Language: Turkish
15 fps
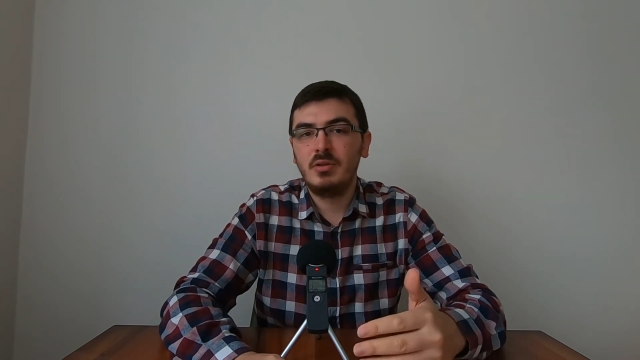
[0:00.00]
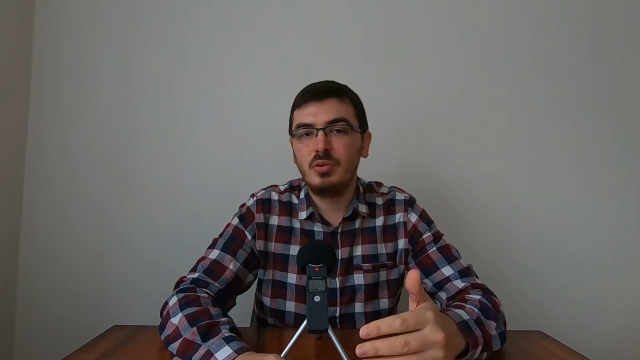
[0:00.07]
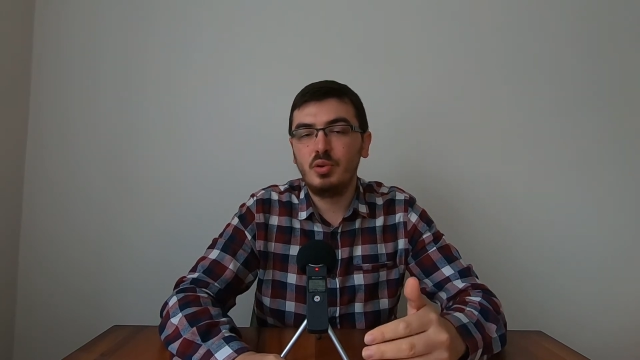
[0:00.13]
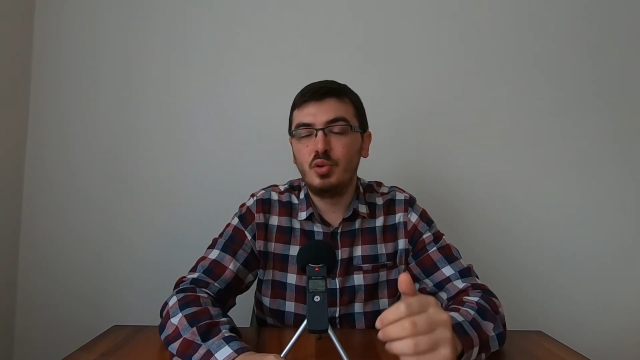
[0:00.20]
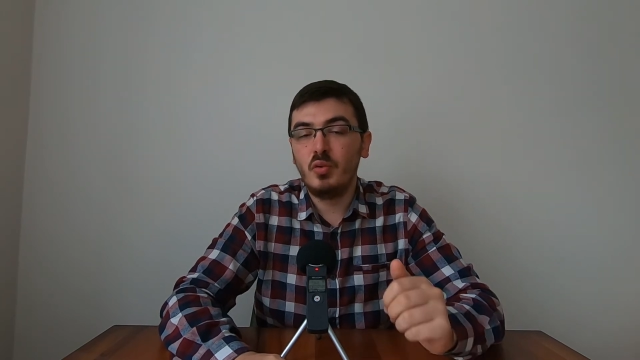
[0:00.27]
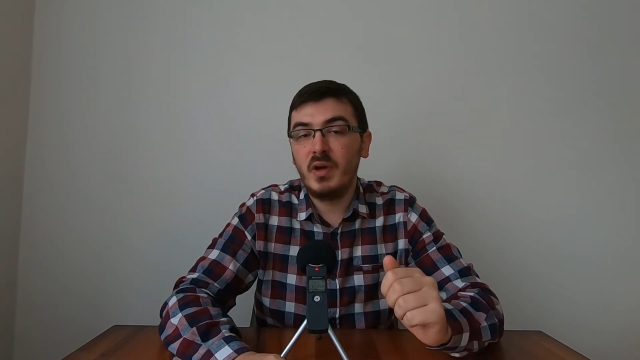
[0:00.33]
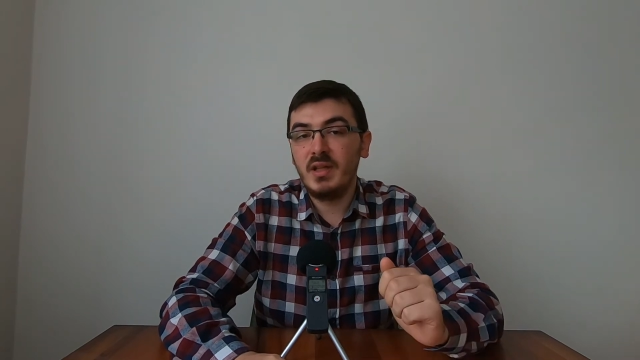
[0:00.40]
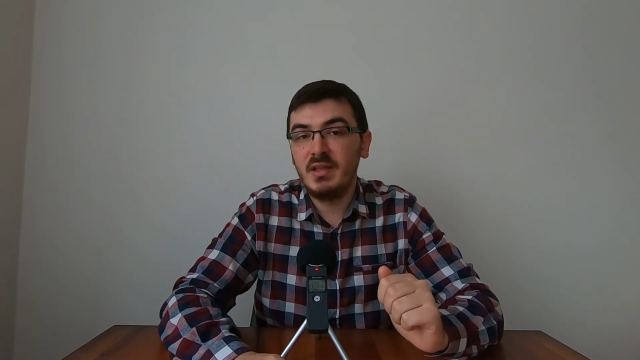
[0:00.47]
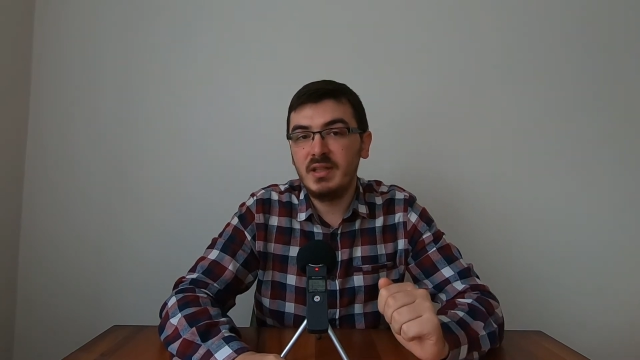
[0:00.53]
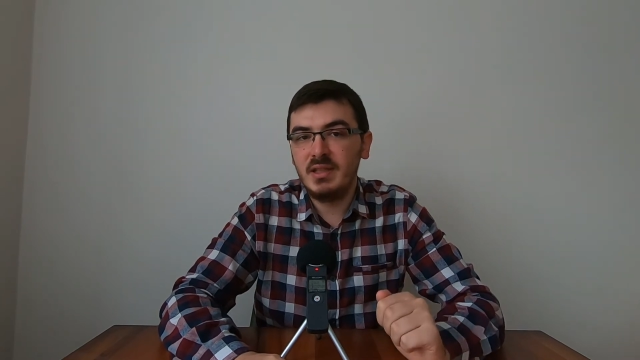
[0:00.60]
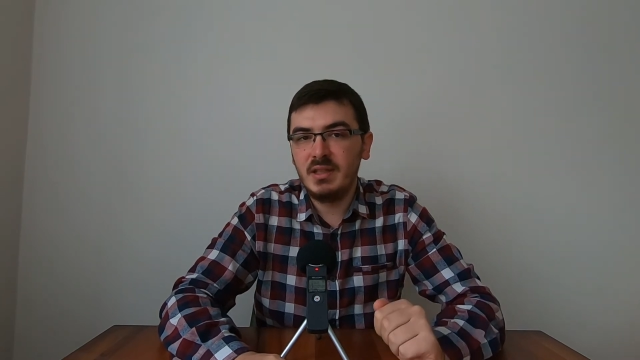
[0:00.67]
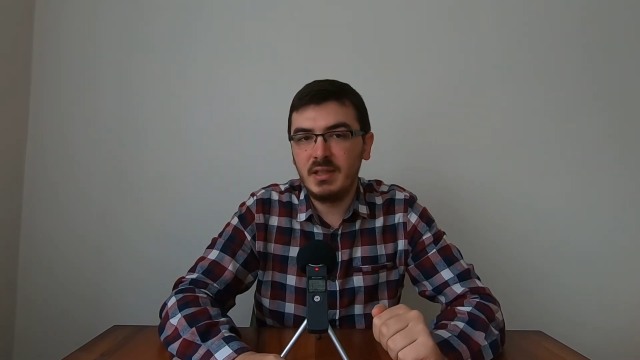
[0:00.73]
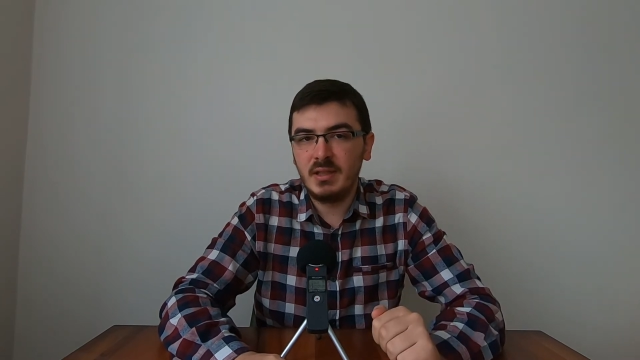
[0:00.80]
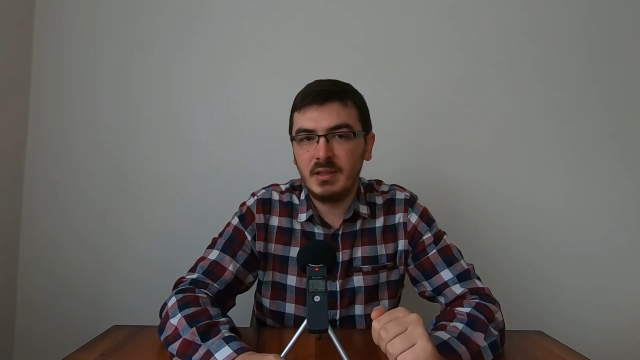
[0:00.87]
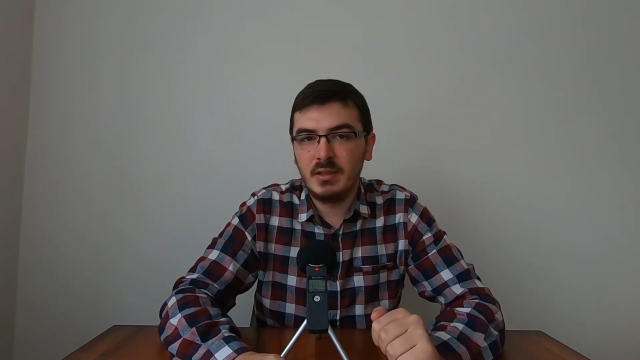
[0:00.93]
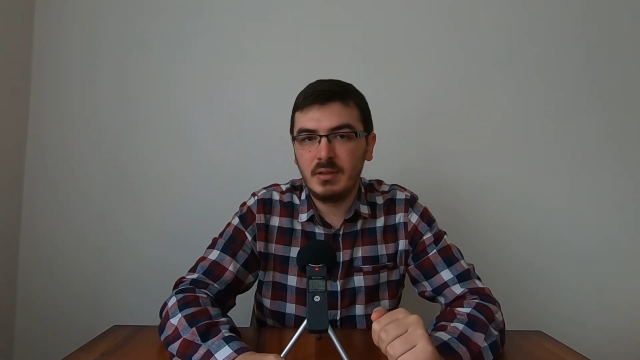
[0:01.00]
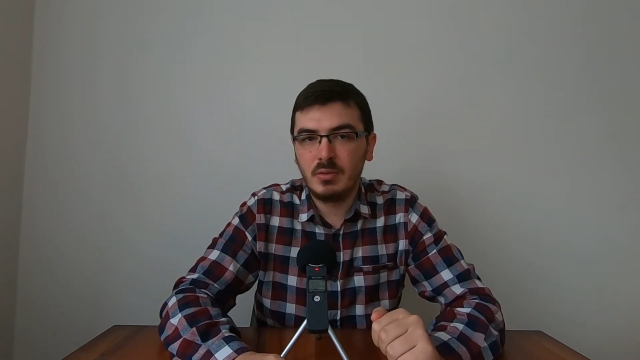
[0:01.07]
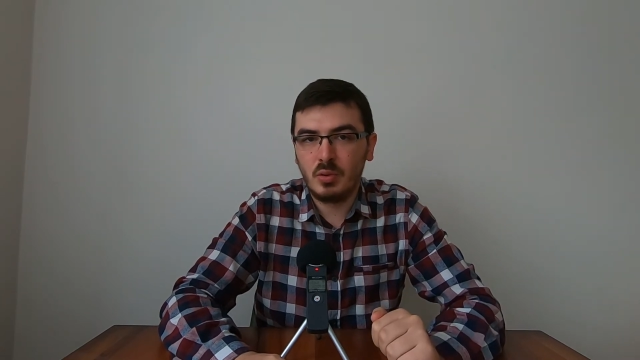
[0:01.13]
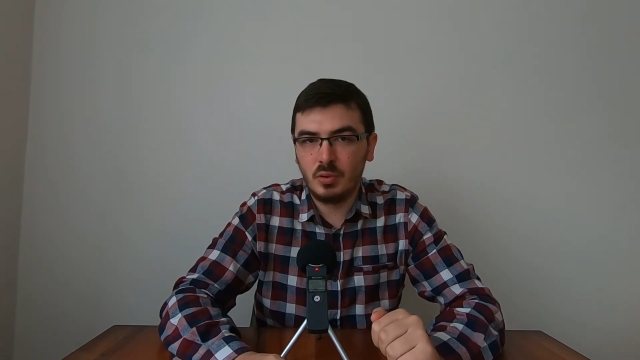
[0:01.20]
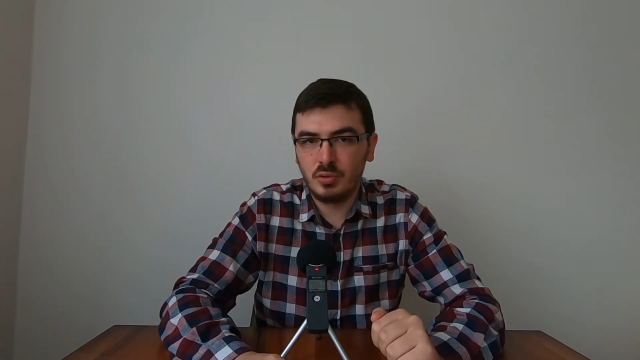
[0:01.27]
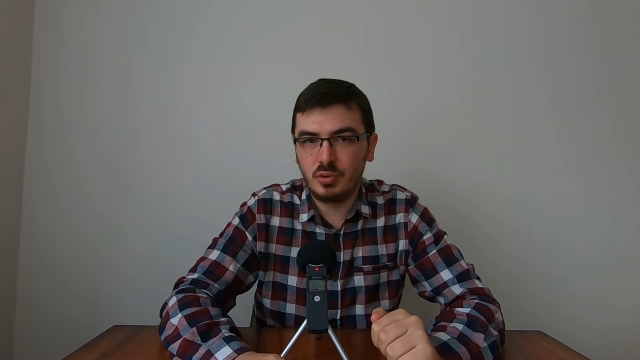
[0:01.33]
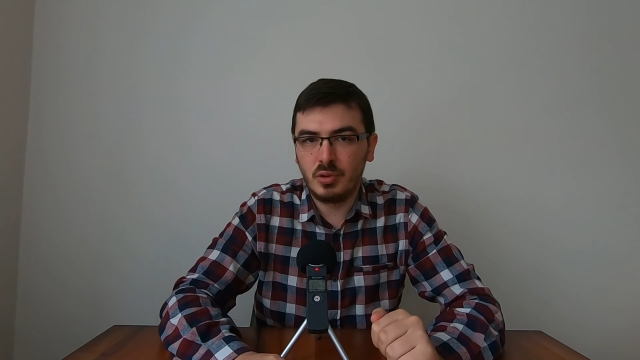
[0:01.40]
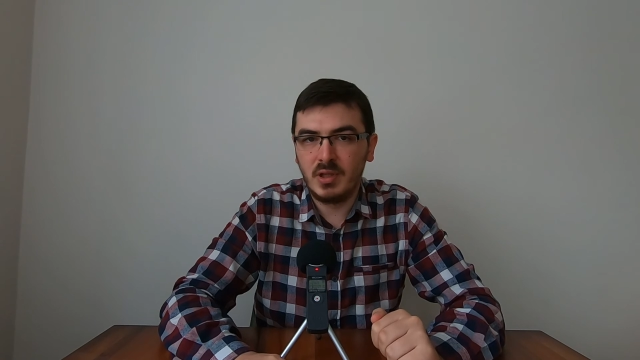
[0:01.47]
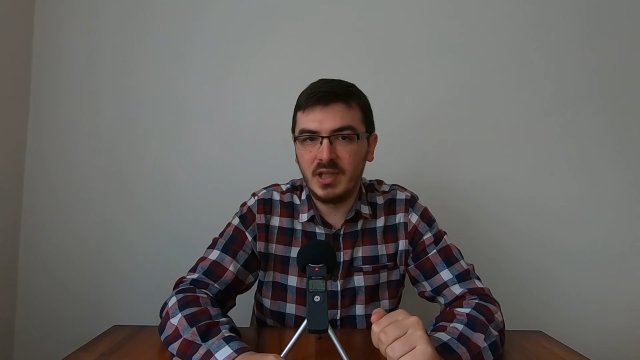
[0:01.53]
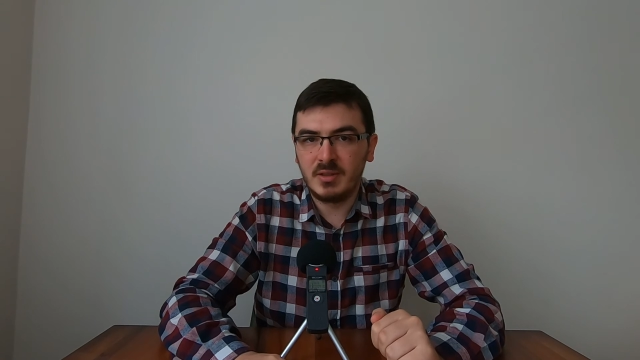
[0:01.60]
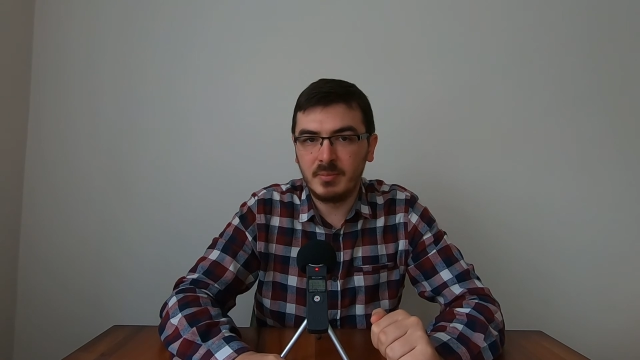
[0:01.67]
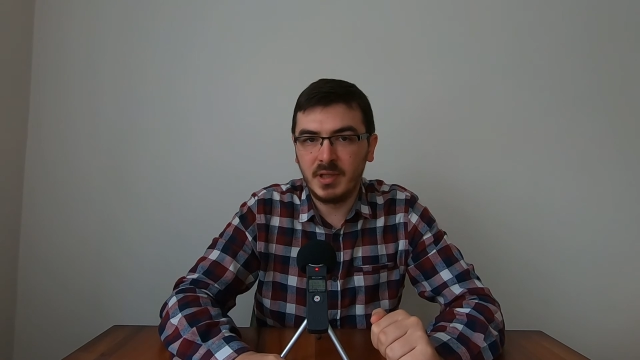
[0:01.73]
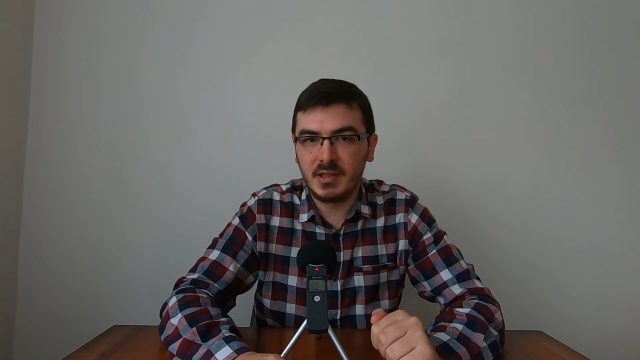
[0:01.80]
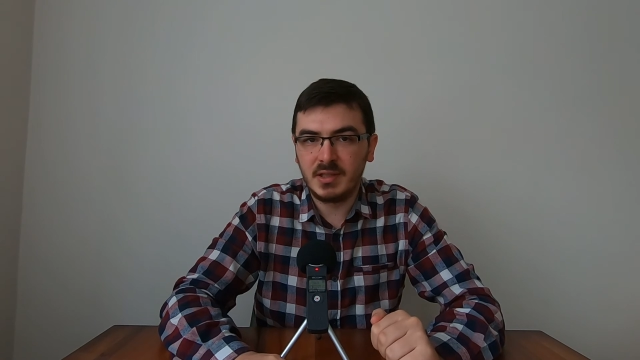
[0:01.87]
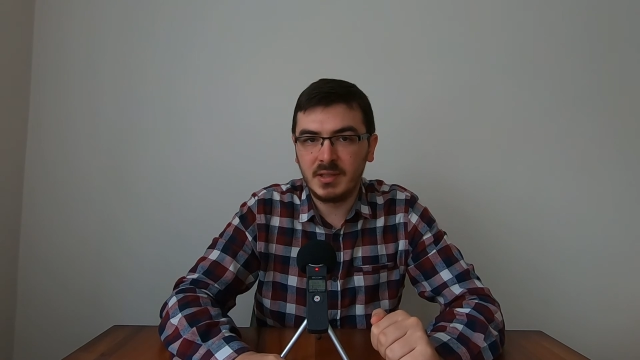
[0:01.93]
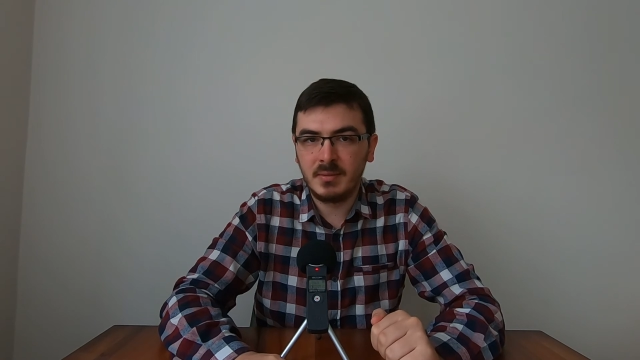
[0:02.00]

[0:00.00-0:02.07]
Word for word: güvenliğini kontrol etmek.